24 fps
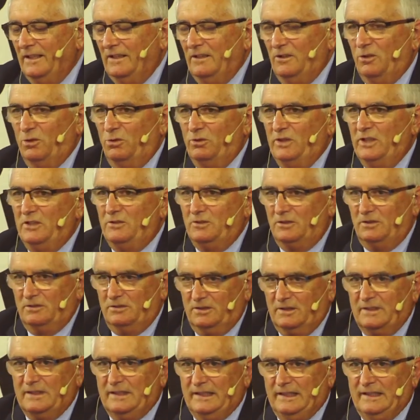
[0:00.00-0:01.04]
Lo
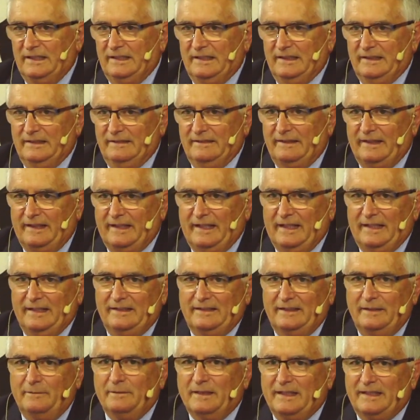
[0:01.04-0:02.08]
único que de real
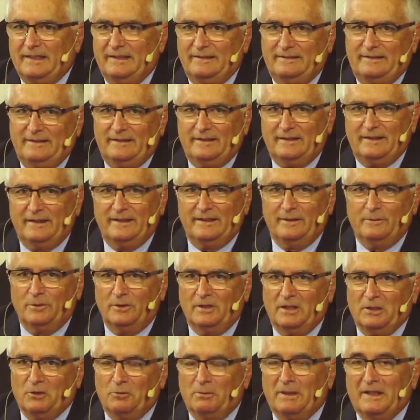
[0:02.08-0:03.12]
estima es que sí, que
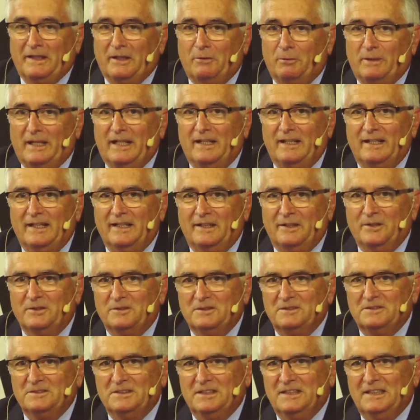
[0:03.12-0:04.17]
llevo algo más de 40 años
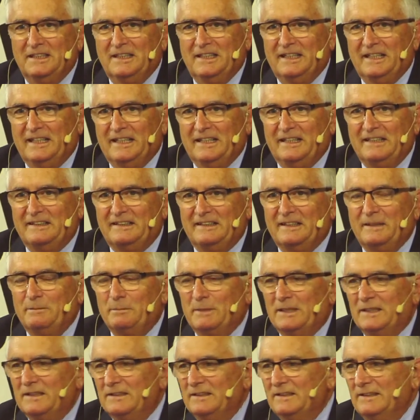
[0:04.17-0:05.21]
en este
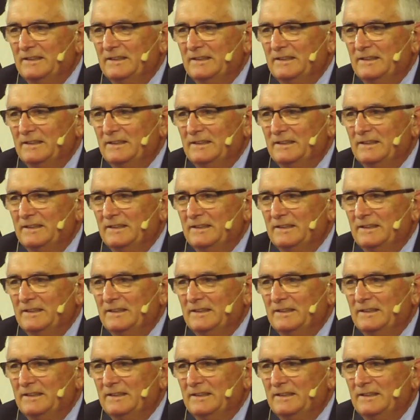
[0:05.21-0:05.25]
tema